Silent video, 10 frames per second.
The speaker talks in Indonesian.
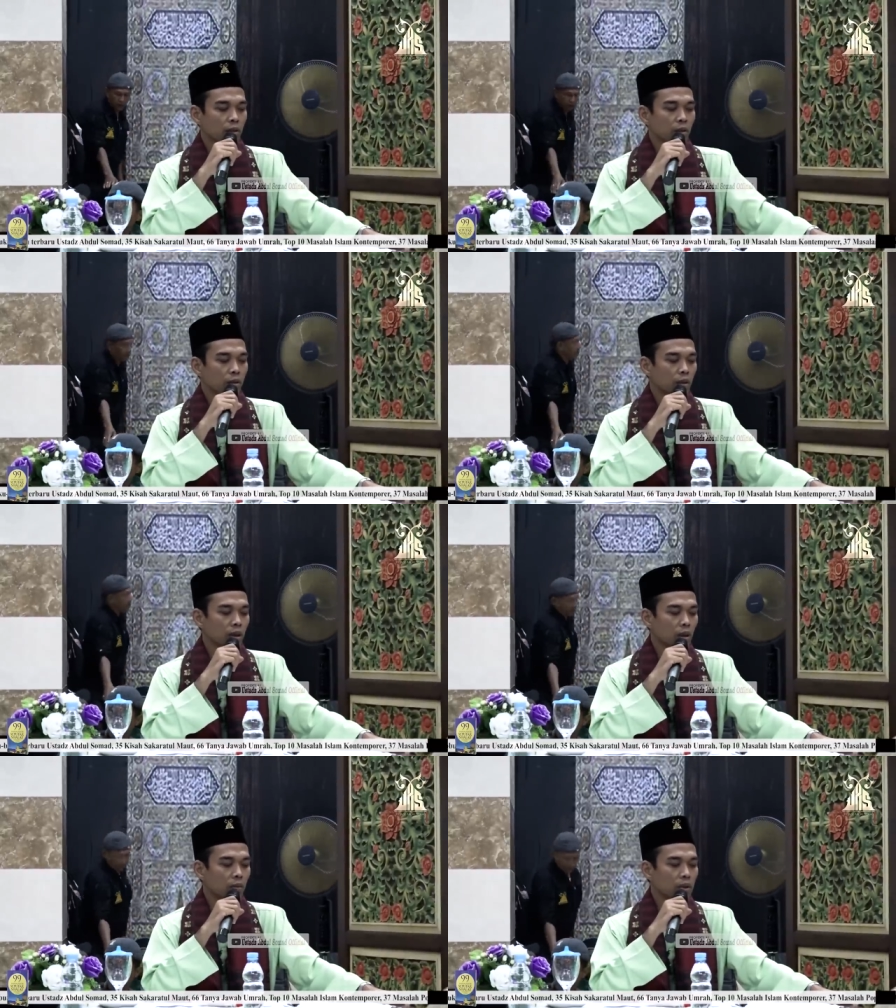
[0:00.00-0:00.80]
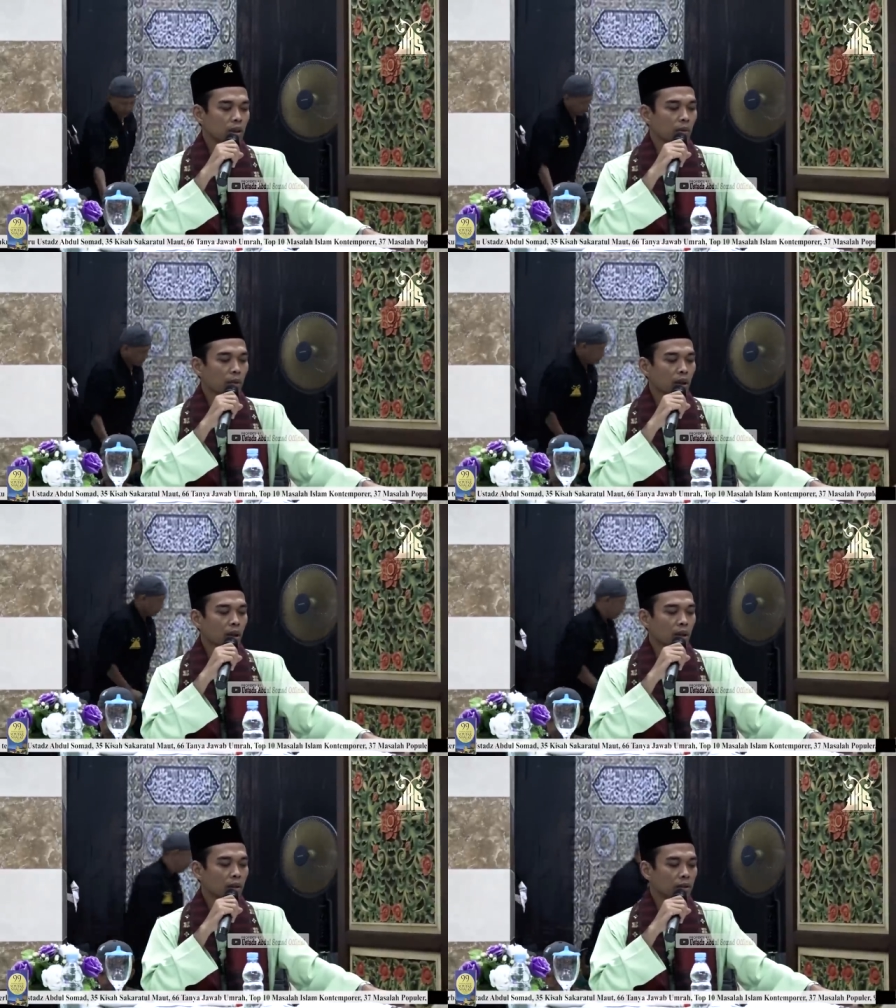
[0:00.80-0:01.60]
guru kita
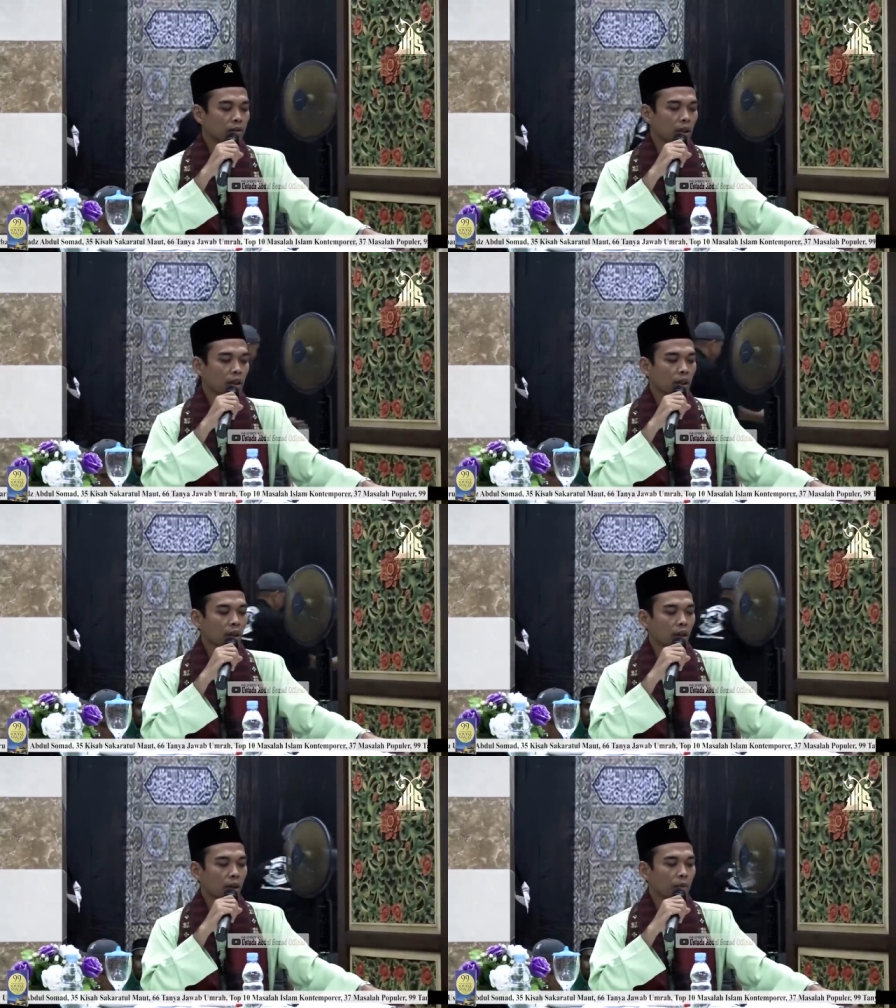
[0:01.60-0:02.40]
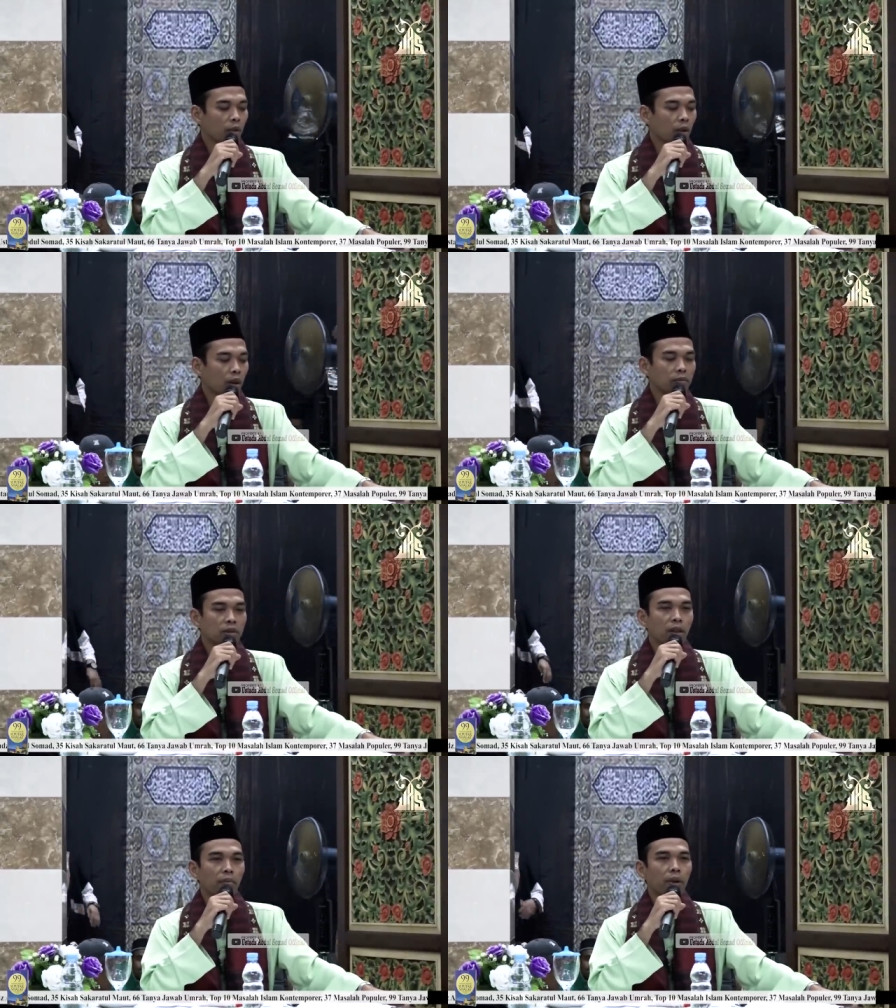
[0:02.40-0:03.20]
bersama Syekh Abdul Wahab
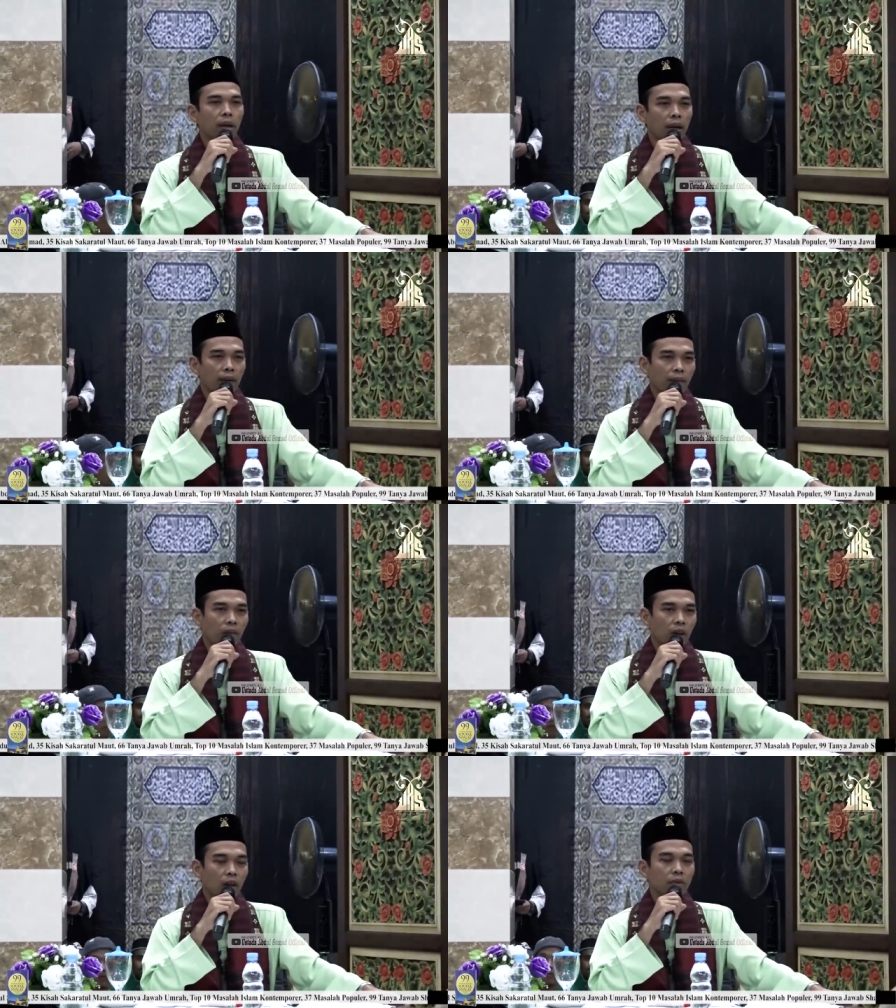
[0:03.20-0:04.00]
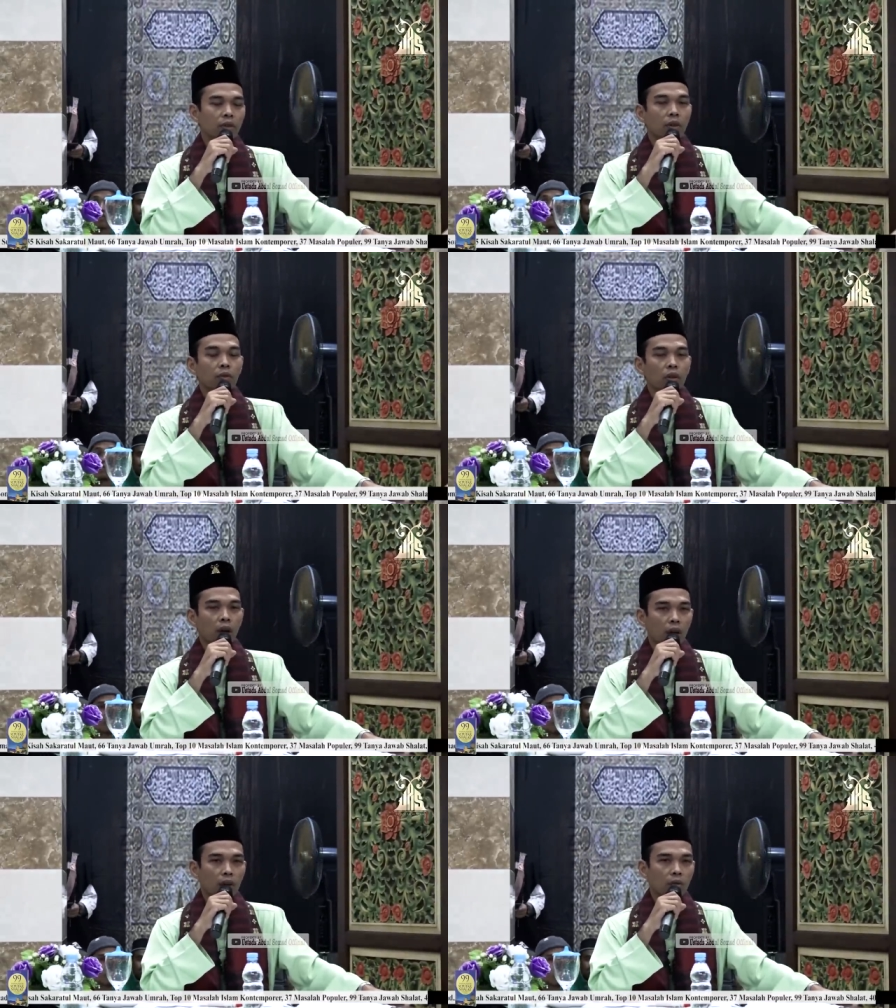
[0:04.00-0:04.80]
Sinambela hafizahullah